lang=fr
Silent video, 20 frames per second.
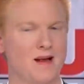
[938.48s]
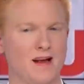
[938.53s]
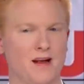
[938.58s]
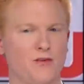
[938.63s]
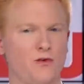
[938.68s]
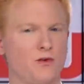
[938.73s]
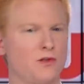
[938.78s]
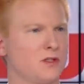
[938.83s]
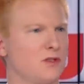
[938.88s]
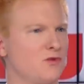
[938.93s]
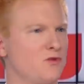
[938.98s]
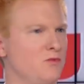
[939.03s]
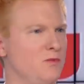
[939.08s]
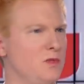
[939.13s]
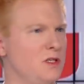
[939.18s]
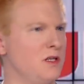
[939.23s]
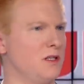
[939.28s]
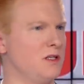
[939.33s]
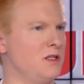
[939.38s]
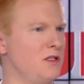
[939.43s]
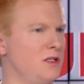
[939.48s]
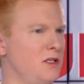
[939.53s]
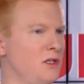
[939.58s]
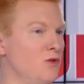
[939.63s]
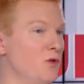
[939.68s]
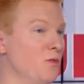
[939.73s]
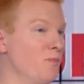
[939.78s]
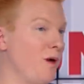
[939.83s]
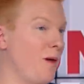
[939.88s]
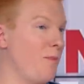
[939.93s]
mais la France insoumise a décidé
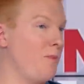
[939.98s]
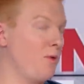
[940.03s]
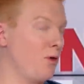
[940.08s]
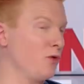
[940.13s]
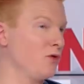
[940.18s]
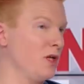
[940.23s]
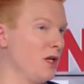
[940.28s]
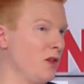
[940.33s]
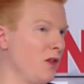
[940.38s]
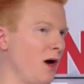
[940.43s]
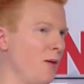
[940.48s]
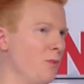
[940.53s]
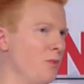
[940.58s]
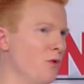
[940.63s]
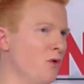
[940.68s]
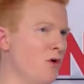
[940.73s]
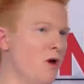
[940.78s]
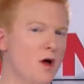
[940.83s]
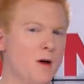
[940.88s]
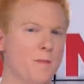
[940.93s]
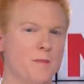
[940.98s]
de ne pas planter le drapeau,